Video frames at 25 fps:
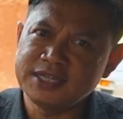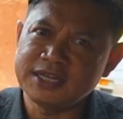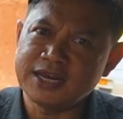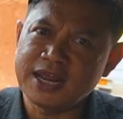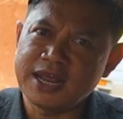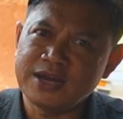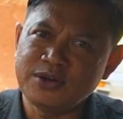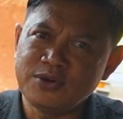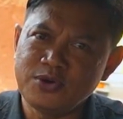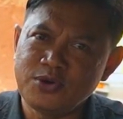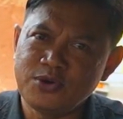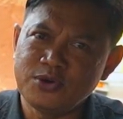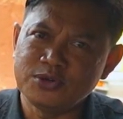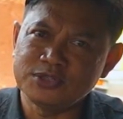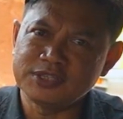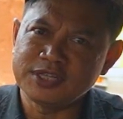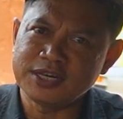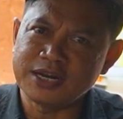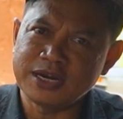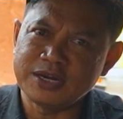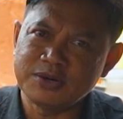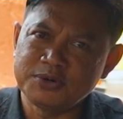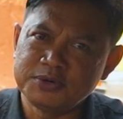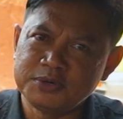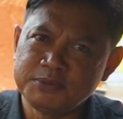Terano,
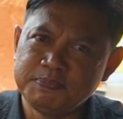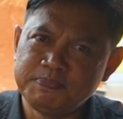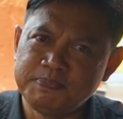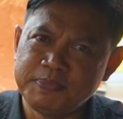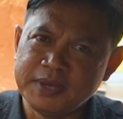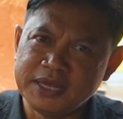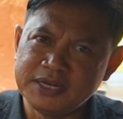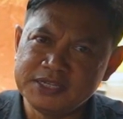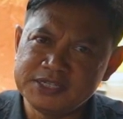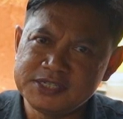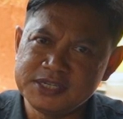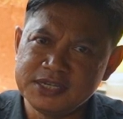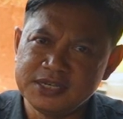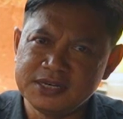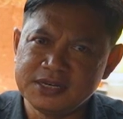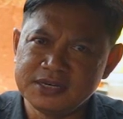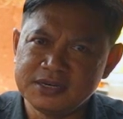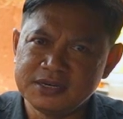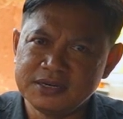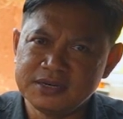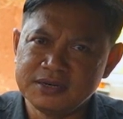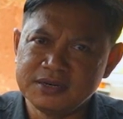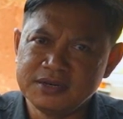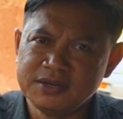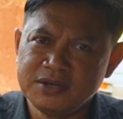Terano bensin.
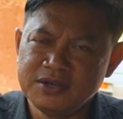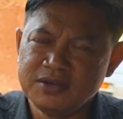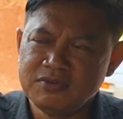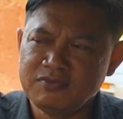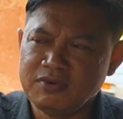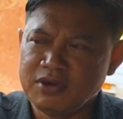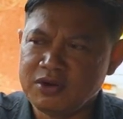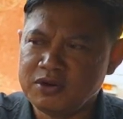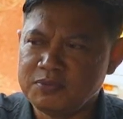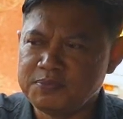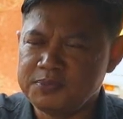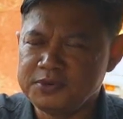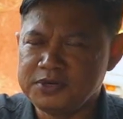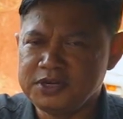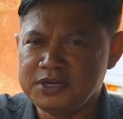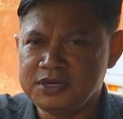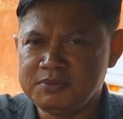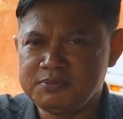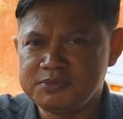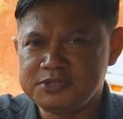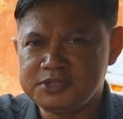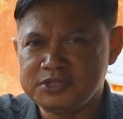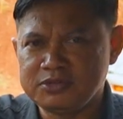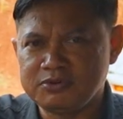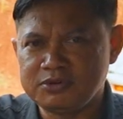Walaupun
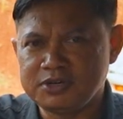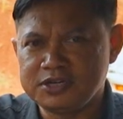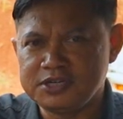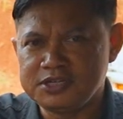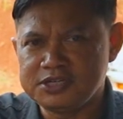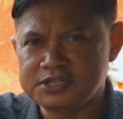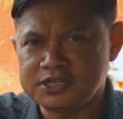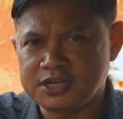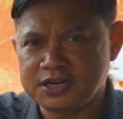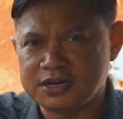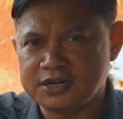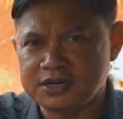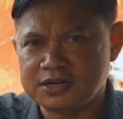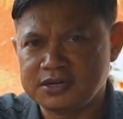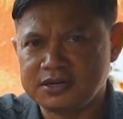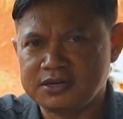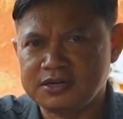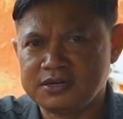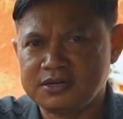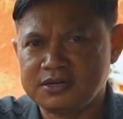ini mesinnya udah diesel.